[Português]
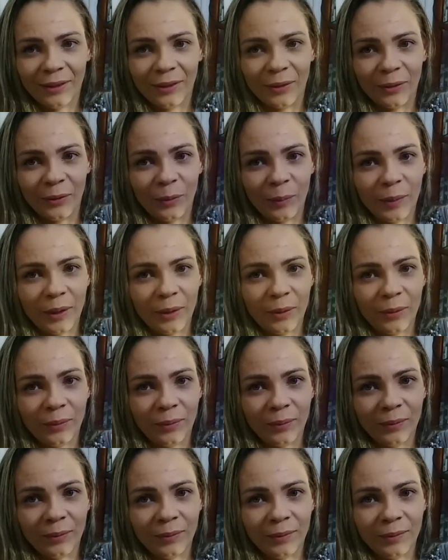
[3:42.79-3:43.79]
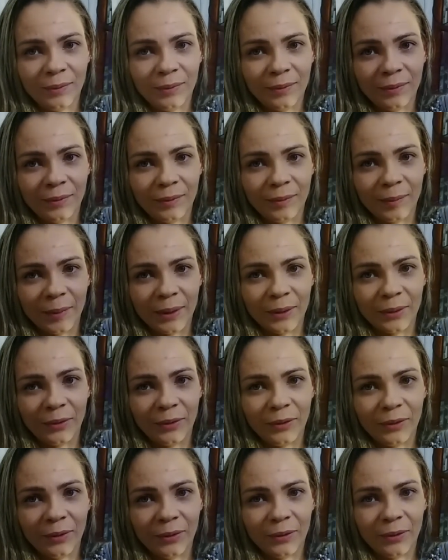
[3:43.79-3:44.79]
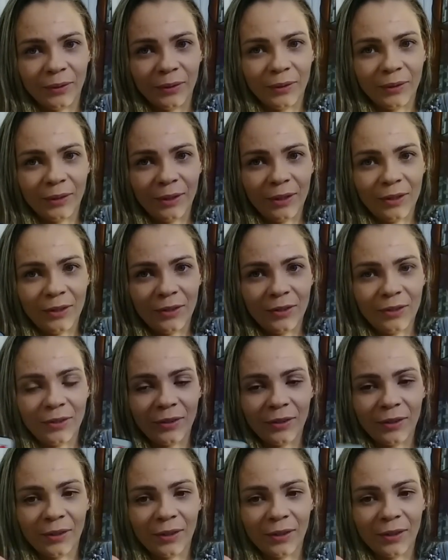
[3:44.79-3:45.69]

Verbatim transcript: Ó, número 1, um, número 2,